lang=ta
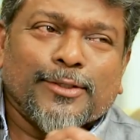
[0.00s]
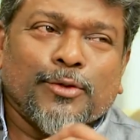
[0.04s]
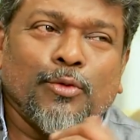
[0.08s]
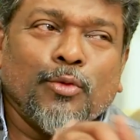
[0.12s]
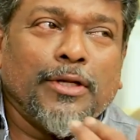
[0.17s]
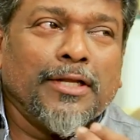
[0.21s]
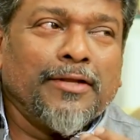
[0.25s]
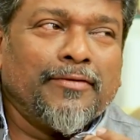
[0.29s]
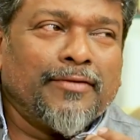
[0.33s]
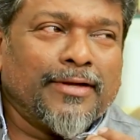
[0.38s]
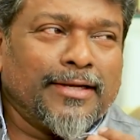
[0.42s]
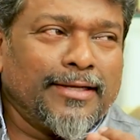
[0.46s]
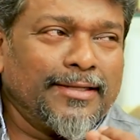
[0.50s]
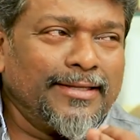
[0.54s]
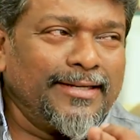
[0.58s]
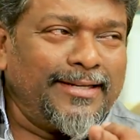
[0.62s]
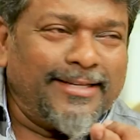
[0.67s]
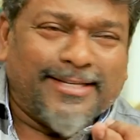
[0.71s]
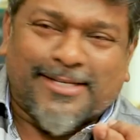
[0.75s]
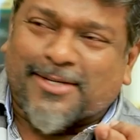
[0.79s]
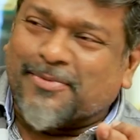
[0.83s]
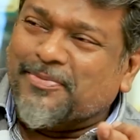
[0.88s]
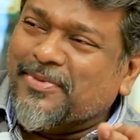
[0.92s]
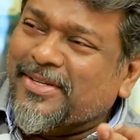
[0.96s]
ஷூட்டிங் வராத
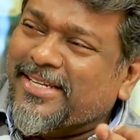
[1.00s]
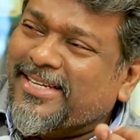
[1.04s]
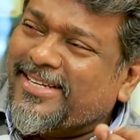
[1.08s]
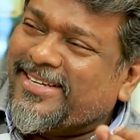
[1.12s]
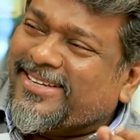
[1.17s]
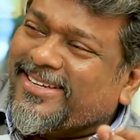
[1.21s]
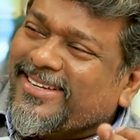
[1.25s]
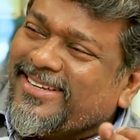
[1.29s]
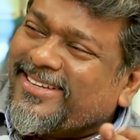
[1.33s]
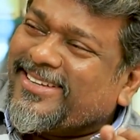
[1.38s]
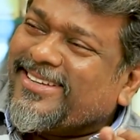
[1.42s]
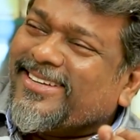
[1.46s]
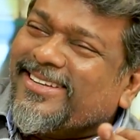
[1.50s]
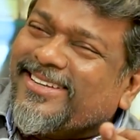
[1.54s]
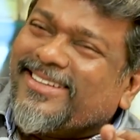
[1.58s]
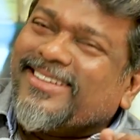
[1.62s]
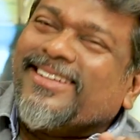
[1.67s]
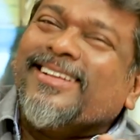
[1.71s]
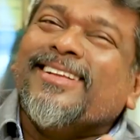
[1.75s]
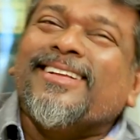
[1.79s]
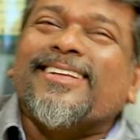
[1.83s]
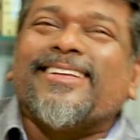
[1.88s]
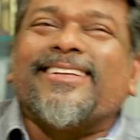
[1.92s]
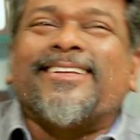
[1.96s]
லட்சுமி
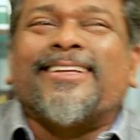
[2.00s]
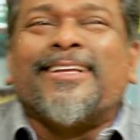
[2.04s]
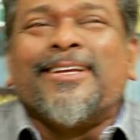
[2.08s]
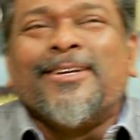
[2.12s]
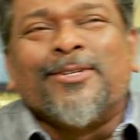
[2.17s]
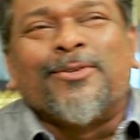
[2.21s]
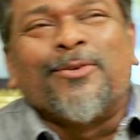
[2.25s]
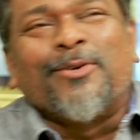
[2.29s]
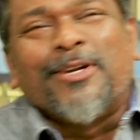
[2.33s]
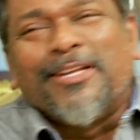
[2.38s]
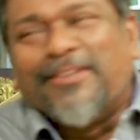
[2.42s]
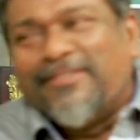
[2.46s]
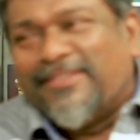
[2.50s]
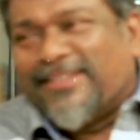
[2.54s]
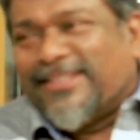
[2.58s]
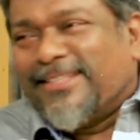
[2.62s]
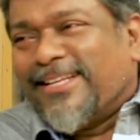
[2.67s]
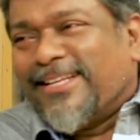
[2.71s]
ஷூட்டிங்